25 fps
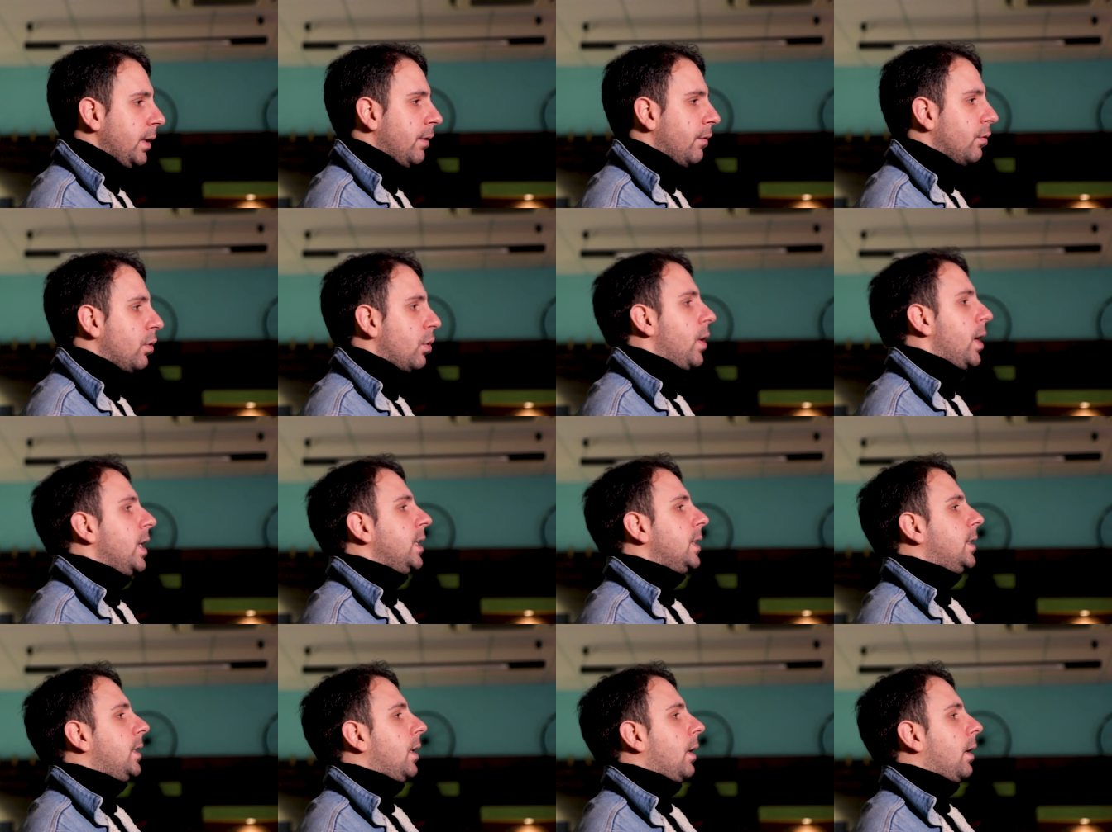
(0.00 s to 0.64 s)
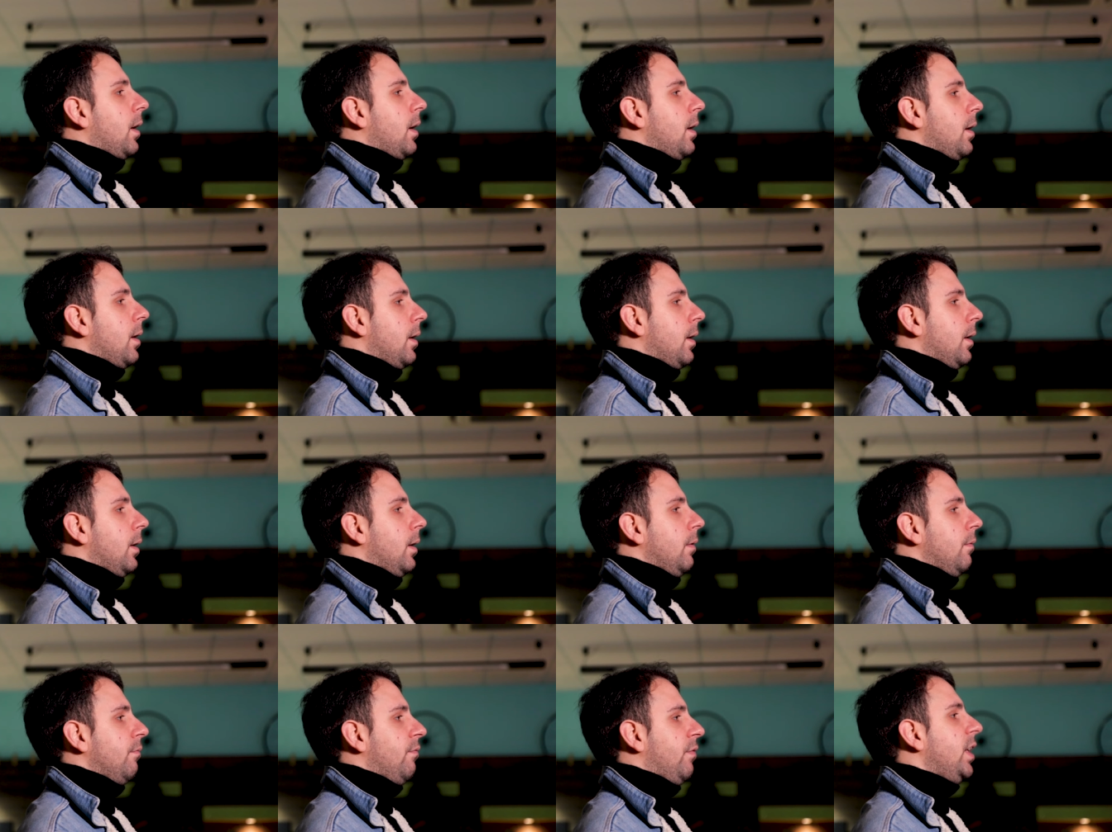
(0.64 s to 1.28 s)
devono essere
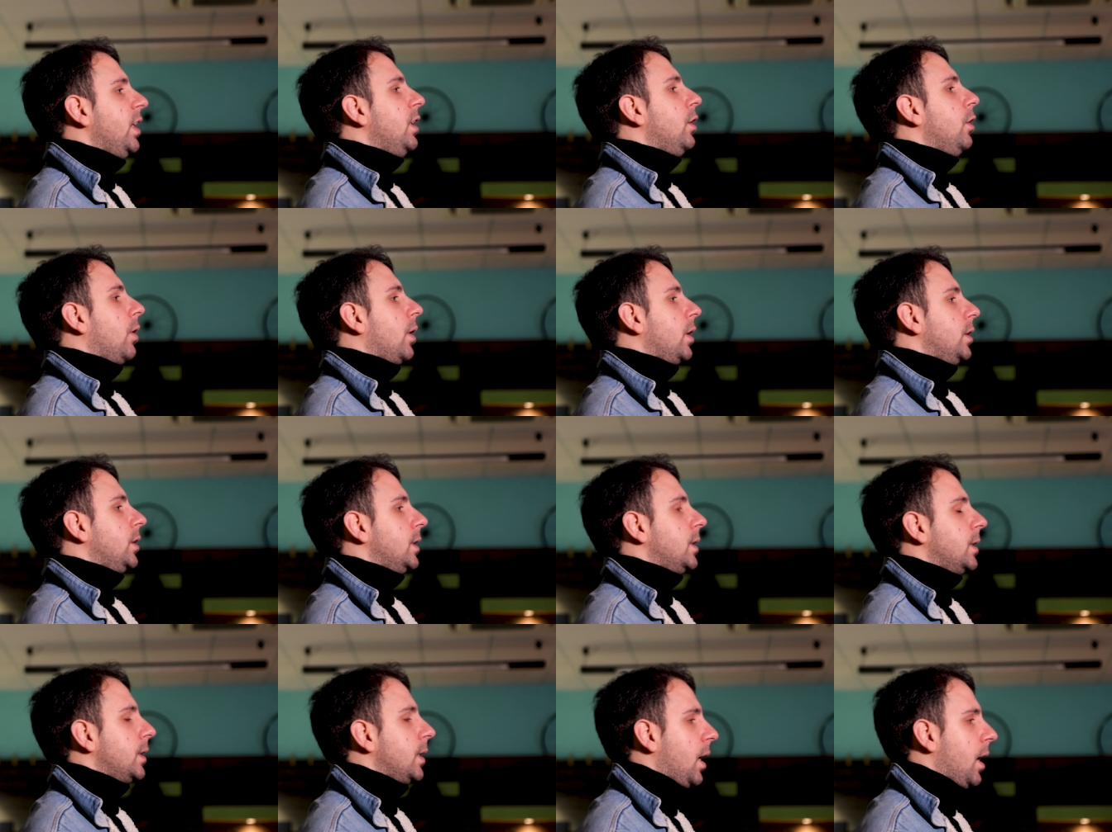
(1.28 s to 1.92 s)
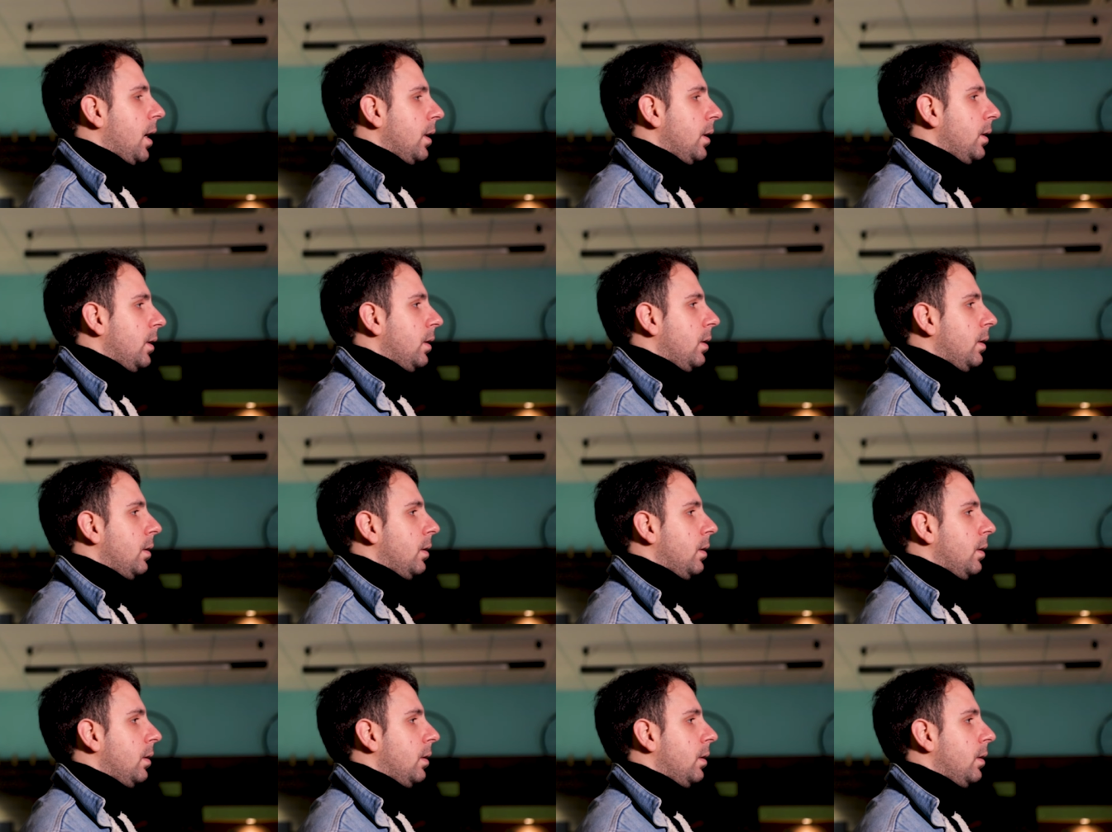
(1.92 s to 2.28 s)
video registrati.